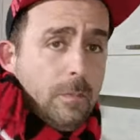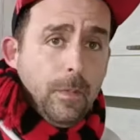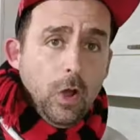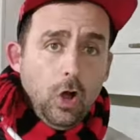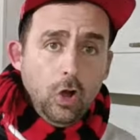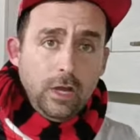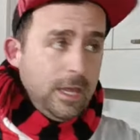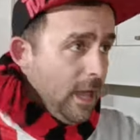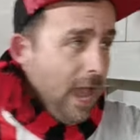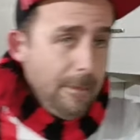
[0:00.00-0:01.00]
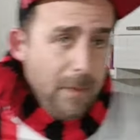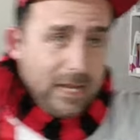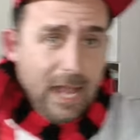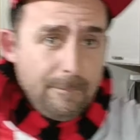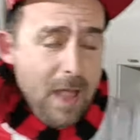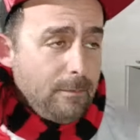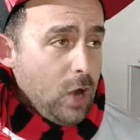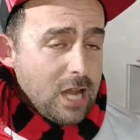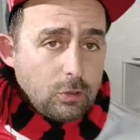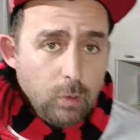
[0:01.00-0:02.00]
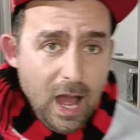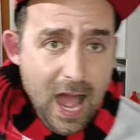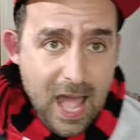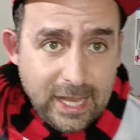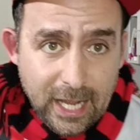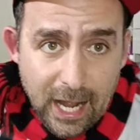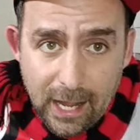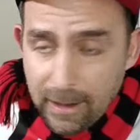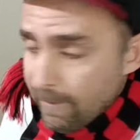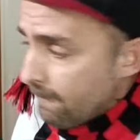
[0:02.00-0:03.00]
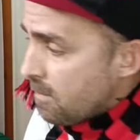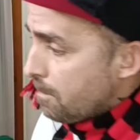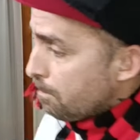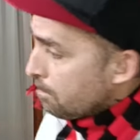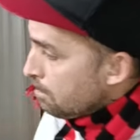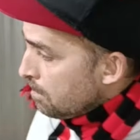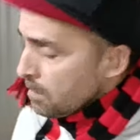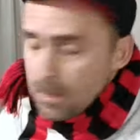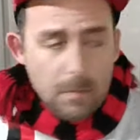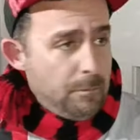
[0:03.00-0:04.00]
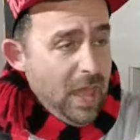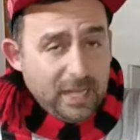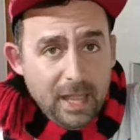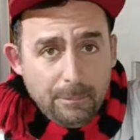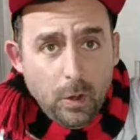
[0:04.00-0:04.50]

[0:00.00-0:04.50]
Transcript: di Pioli, è perché abbiamo la squadra. Perché